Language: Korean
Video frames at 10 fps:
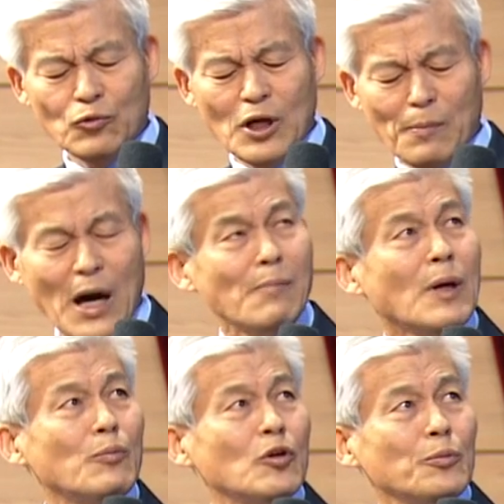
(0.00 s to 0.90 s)
우리가
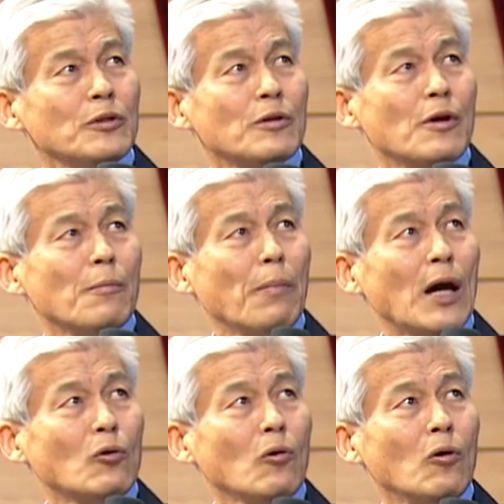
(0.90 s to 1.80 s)
마음만 먹으면
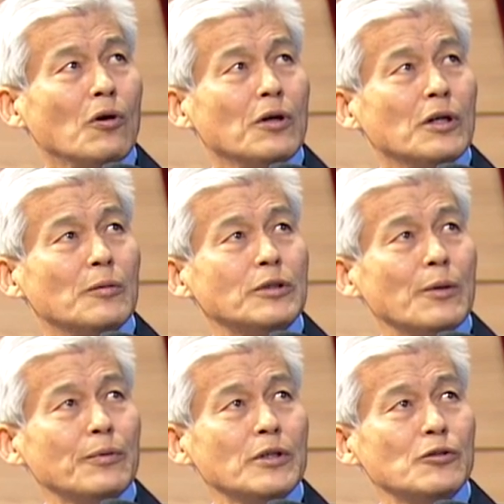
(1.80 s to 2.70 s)
바로
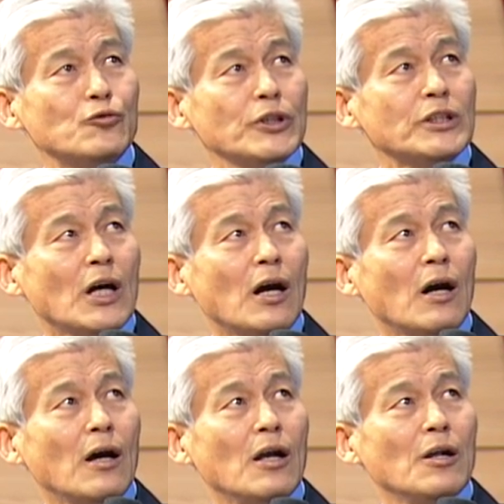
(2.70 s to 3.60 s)
없애버릴 수
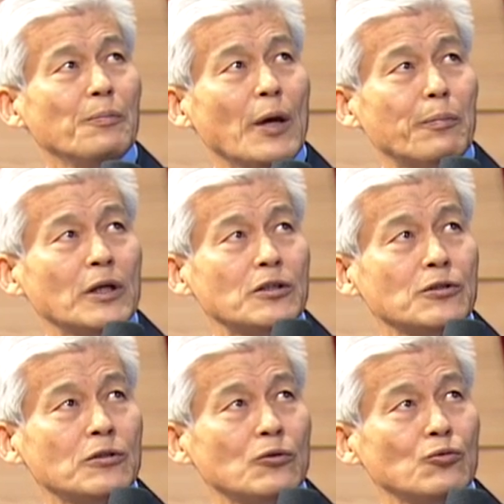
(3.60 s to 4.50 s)
있다.
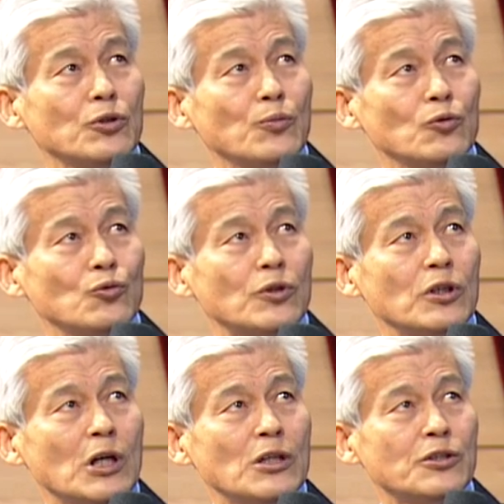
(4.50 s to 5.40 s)
백백천천 우리 모두
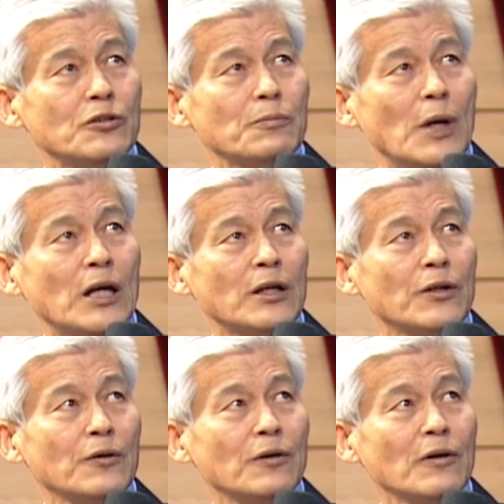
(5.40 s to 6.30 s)
큰알처럼 하나
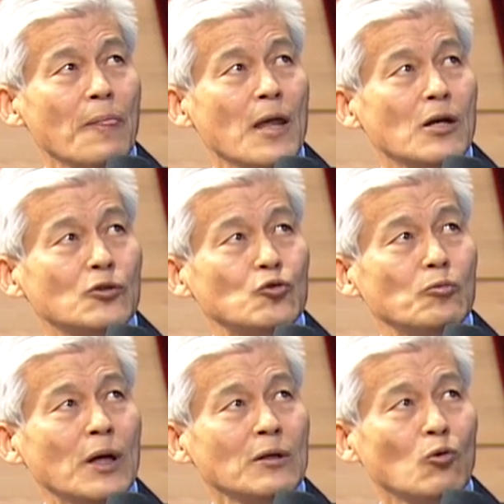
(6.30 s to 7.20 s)
되어
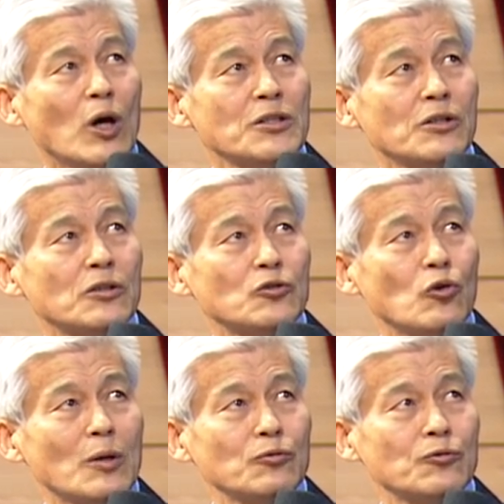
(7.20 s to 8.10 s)
수많은 관역을
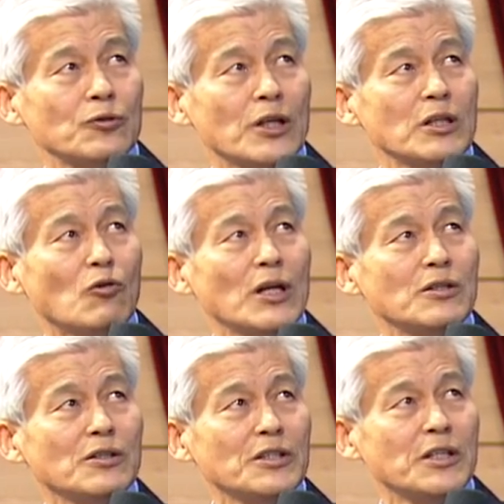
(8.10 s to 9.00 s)
쏘아부수자. 이
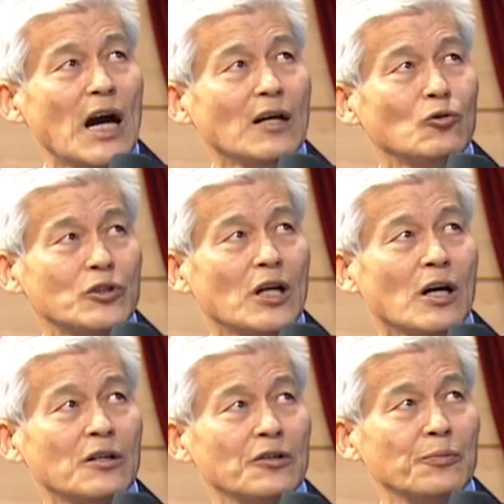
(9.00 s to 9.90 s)
관역을 이제 악으로
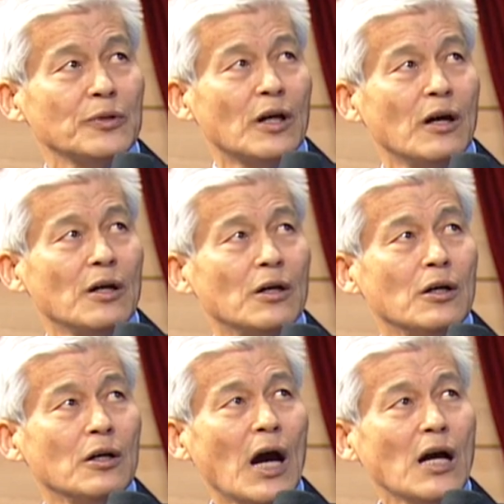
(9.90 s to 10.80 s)
생각하는 겁니다.
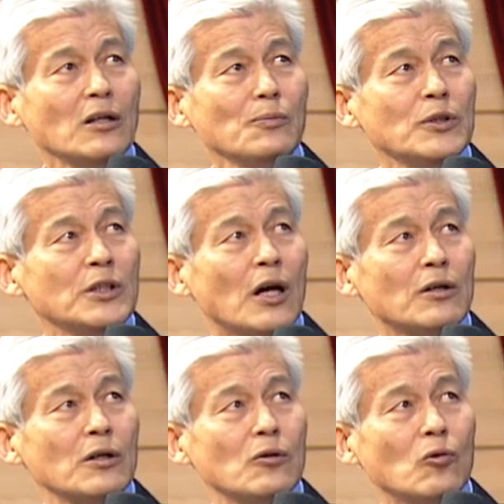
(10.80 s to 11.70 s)
악은 뭐냐?
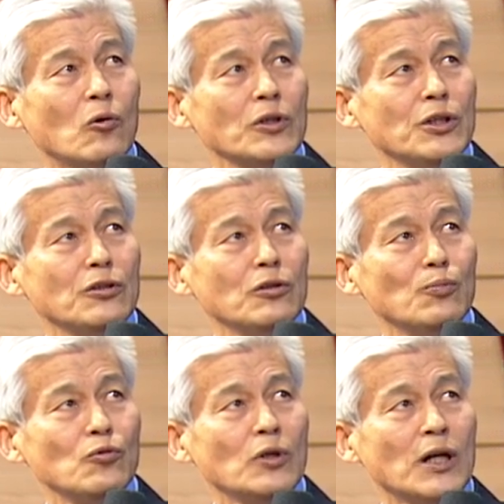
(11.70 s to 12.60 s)
끓고
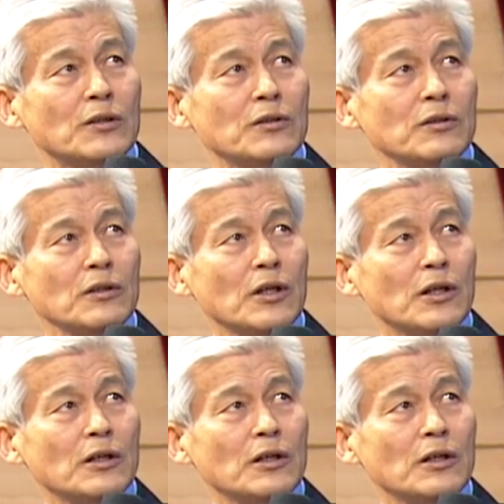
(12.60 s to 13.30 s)
있는 물 같은